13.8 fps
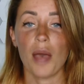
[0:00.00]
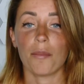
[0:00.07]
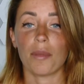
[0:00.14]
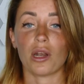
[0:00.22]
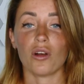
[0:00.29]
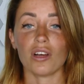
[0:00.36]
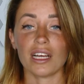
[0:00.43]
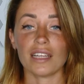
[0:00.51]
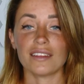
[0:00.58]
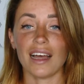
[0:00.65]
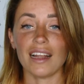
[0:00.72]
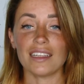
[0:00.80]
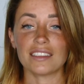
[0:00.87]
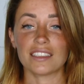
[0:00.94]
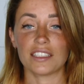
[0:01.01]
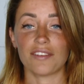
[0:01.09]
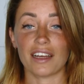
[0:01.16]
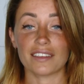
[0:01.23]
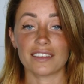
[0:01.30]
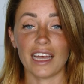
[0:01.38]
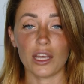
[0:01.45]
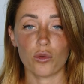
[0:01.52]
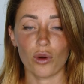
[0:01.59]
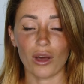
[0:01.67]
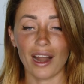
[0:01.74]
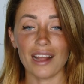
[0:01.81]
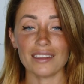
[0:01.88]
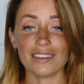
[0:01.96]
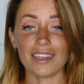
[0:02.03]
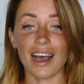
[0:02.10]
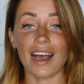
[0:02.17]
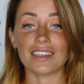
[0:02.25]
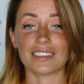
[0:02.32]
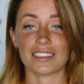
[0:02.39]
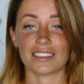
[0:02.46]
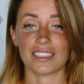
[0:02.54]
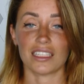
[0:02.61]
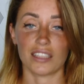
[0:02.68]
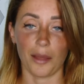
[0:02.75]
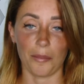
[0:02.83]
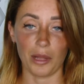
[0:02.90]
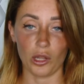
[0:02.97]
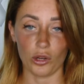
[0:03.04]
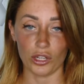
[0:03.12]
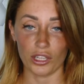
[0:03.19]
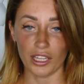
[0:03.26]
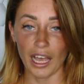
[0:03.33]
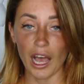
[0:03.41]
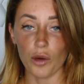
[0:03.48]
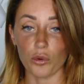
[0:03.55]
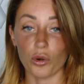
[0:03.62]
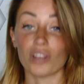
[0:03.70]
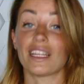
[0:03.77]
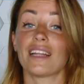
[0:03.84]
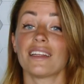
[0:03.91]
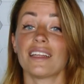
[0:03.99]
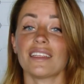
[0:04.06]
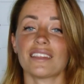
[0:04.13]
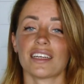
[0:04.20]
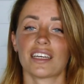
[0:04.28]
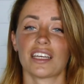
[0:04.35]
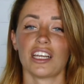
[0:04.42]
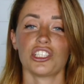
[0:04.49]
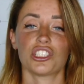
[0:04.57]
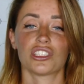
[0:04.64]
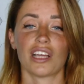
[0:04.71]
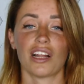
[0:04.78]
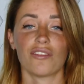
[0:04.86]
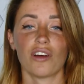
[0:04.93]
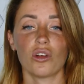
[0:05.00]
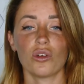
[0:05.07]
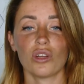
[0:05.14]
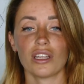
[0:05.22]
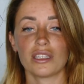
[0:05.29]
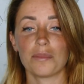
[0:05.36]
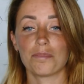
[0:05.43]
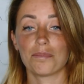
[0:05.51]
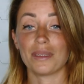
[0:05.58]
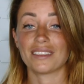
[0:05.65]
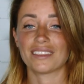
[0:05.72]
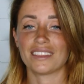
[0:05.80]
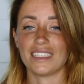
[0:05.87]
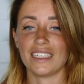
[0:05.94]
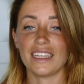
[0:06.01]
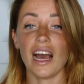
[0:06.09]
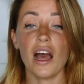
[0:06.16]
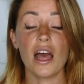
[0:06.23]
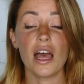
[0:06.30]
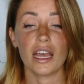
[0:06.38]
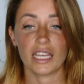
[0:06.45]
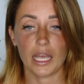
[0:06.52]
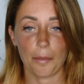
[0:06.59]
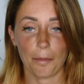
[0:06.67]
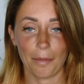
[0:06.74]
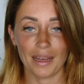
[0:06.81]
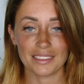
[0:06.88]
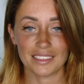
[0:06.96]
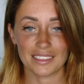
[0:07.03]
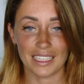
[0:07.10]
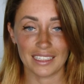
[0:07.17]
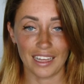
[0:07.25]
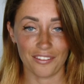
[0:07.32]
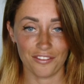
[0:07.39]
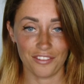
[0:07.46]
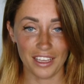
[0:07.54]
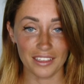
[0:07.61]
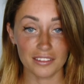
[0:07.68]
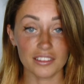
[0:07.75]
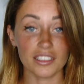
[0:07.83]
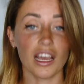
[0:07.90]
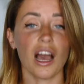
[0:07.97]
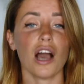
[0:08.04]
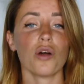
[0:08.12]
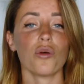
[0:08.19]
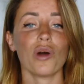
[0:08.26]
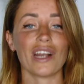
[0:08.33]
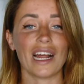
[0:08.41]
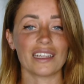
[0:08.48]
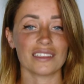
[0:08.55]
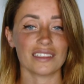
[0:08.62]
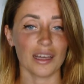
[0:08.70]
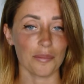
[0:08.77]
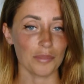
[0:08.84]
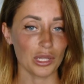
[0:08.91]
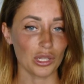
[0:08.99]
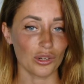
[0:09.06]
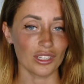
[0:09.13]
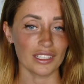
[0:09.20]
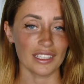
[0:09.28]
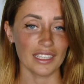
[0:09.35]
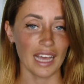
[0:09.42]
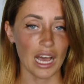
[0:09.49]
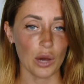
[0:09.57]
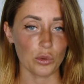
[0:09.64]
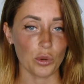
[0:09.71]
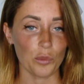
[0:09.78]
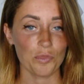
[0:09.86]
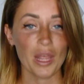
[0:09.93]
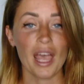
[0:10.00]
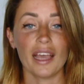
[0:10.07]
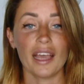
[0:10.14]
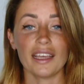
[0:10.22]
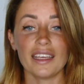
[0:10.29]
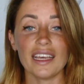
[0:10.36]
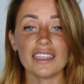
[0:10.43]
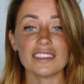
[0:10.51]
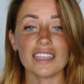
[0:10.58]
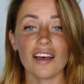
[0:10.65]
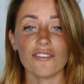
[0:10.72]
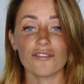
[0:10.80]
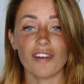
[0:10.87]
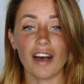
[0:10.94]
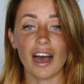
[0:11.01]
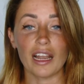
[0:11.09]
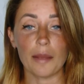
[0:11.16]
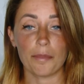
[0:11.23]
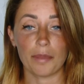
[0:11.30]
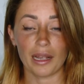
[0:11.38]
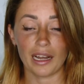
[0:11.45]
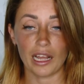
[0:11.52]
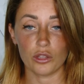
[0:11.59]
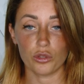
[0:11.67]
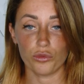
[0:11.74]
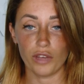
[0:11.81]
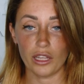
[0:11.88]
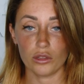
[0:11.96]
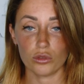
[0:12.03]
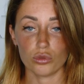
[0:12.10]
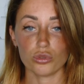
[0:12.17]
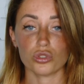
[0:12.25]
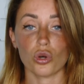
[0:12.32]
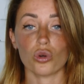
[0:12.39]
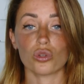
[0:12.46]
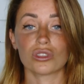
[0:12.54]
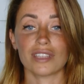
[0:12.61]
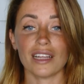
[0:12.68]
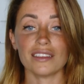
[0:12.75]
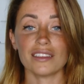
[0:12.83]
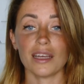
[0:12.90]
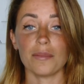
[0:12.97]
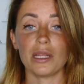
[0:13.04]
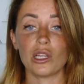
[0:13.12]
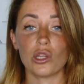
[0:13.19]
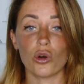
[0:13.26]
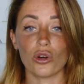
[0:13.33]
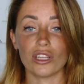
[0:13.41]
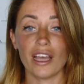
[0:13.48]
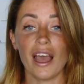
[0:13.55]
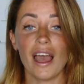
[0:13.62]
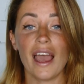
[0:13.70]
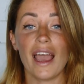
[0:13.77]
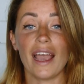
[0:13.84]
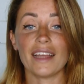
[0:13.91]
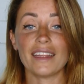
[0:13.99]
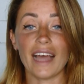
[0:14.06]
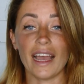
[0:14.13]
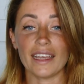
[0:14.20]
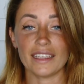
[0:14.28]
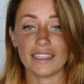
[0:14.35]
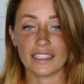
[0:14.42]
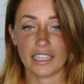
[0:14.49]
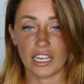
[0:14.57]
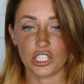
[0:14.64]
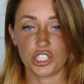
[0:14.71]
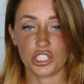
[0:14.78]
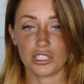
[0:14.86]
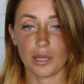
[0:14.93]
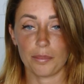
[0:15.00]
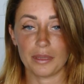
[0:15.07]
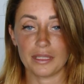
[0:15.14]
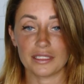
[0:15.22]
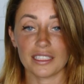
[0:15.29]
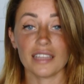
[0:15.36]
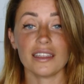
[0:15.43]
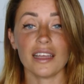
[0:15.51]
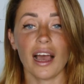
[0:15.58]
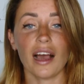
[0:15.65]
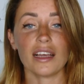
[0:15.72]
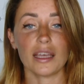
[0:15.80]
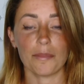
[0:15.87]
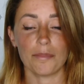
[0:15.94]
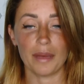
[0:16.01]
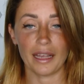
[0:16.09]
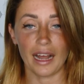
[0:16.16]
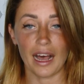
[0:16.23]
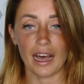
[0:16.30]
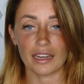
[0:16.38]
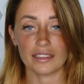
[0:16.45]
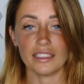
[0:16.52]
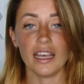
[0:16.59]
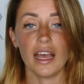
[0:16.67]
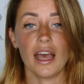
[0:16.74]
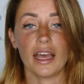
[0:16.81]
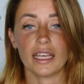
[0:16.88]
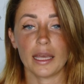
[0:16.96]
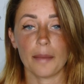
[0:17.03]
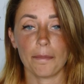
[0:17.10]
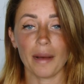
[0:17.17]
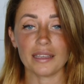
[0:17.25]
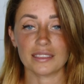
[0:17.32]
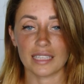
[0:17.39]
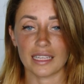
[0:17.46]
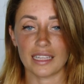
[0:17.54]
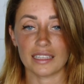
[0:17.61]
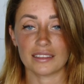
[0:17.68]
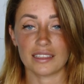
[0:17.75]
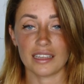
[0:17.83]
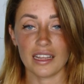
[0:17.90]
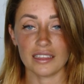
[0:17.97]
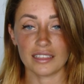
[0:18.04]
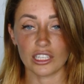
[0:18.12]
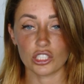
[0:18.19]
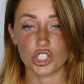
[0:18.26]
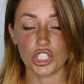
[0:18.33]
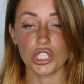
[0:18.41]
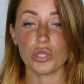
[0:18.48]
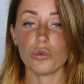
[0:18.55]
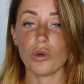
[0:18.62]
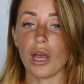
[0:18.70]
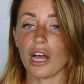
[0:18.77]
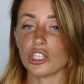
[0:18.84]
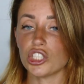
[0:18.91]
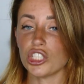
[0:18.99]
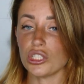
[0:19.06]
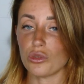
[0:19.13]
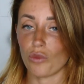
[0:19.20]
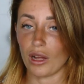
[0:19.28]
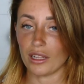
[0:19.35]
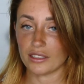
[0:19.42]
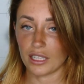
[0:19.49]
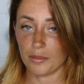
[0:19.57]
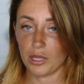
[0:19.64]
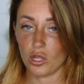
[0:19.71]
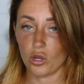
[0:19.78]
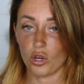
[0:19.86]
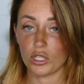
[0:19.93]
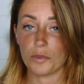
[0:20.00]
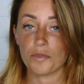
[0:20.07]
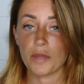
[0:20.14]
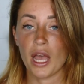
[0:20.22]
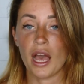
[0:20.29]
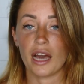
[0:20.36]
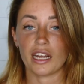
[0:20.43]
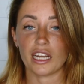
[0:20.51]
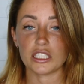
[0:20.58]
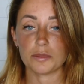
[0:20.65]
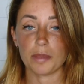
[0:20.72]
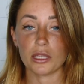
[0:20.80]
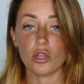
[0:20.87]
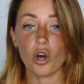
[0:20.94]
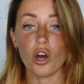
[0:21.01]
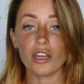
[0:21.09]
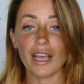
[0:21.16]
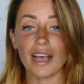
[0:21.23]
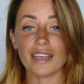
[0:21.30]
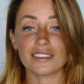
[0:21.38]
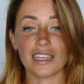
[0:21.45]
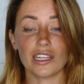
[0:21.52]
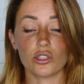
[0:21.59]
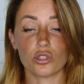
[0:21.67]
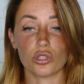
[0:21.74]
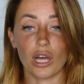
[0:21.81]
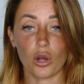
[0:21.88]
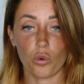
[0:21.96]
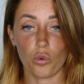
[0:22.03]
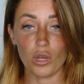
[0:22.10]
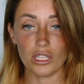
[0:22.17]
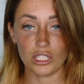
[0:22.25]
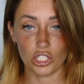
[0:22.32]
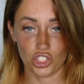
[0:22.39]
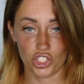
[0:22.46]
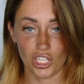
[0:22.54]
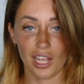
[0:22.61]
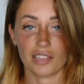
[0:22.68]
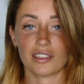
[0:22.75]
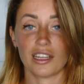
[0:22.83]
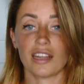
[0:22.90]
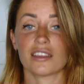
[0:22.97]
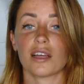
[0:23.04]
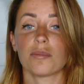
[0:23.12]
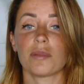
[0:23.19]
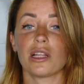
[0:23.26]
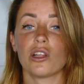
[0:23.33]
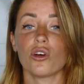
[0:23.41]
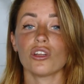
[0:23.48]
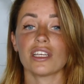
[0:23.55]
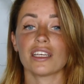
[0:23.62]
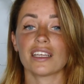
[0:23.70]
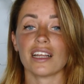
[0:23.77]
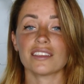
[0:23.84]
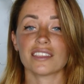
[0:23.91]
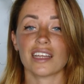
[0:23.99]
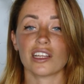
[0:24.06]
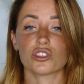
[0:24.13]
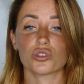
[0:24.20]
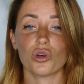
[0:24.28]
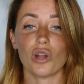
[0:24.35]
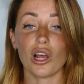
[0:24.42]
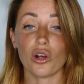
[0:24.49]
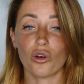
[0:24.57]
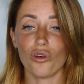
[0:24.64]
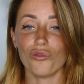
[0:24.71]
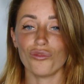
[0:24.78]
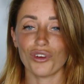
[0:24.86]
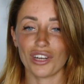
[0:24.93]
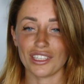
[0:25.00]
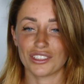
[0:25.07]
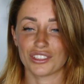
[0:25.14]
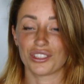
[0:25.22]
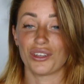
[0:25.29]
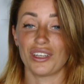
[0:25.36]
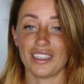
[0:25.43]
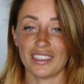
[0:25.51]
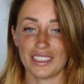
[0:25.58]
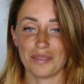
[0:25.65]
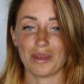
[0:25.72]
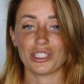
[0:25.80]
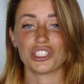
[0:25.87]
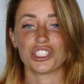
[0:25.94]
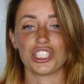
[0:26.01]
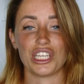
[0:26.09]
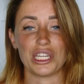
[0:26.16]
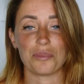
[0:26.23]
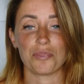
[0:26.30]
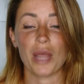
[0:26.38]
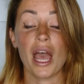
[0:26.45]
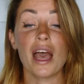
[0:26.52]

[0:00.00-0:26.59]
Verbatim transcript: Per Locatelli si va dai 40 ai 60 milioni di euro ed è in netta crescita il valore di Pessina che passa da 20 a 40 milioni di euro. Chiesa vale per la Juventus 80 milioni ed è in crescita, pensate anche Berardi che passa da 35 a 50 milioni. Raspadori è salito da 15 a 30 milioni grazie alla sola convocazione di Mancini.